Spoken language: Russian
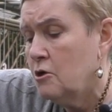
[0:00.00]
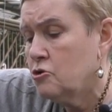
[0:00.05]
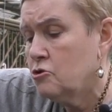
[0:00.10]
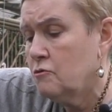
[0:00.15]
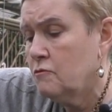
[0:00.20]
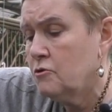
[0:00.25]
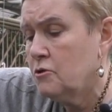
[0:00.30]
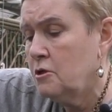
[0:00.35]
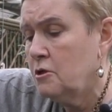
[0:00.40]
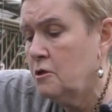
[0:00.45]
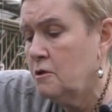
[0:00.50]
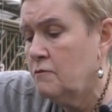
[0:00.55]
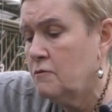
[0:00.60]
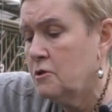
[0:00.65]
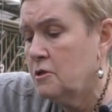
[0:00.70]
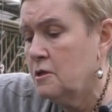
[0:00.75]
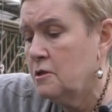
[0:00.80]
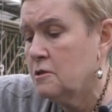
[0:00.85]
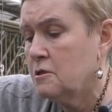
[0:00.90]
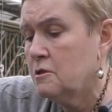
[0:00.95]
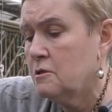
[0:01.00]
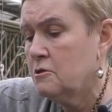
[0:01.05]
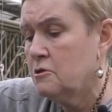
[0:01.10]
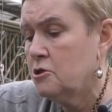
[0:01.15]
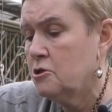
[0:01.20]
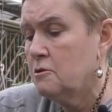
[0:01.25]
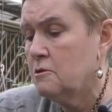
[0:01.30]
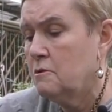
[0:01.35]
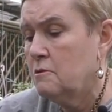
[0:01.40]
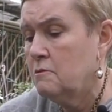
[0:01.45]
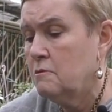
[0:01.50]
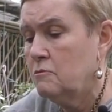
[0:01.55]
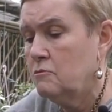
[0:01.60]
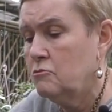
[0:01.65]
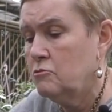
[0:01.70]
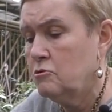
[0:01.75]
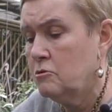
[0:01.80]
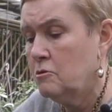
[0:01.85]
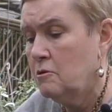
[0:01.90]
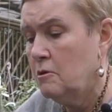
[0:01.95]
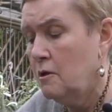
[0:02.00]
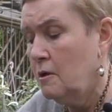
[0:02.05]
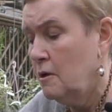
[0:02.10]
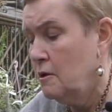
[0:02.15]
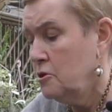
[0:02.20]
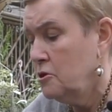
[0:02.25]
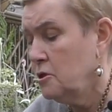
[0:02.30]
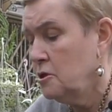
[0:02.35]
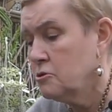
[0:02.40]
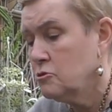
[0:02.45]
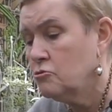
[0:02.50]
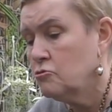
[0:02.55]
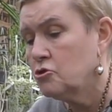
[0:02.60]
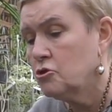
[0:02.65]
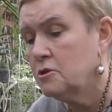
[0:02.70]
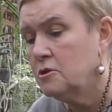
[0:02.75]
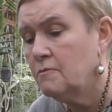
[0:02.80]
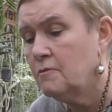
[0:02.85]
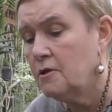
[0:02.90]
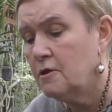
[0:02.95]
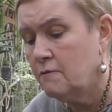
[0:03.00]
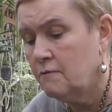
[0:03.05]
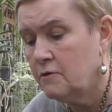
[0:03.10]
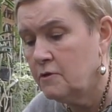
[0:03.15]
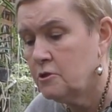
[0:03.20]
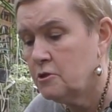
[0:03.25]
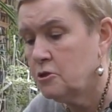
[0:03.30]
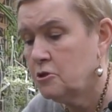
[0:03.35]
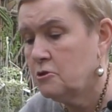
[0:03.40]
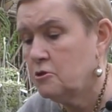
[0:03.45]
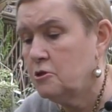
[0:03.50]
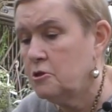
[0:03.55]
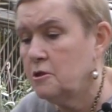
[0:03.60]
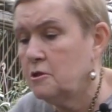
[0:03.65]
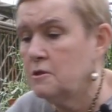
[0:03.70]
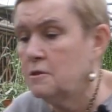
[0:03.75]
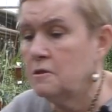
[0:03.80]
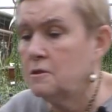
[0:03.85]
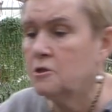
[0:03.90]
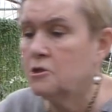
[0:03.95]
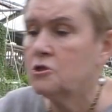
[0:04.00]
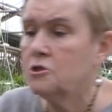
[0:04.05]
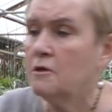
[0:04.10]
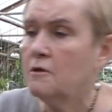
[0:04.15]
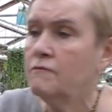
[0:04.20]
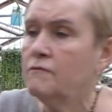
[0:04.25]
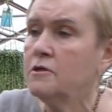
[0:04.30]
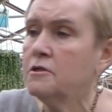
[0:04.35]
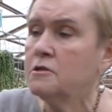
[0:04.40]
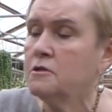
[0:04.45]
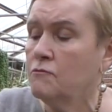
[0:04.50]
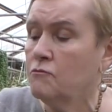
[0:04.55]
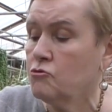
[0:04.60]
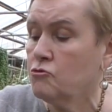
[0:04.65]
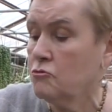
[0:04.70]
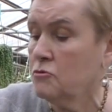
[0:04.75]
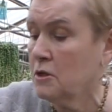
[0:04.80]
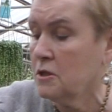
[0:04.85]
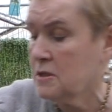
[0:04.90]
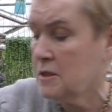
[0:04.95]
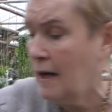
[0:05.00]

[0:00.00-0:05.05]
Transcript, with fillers: что вот этого достаточно. Вот сейчас тоже земля вытечет через дренажное отверстие. Вот у нас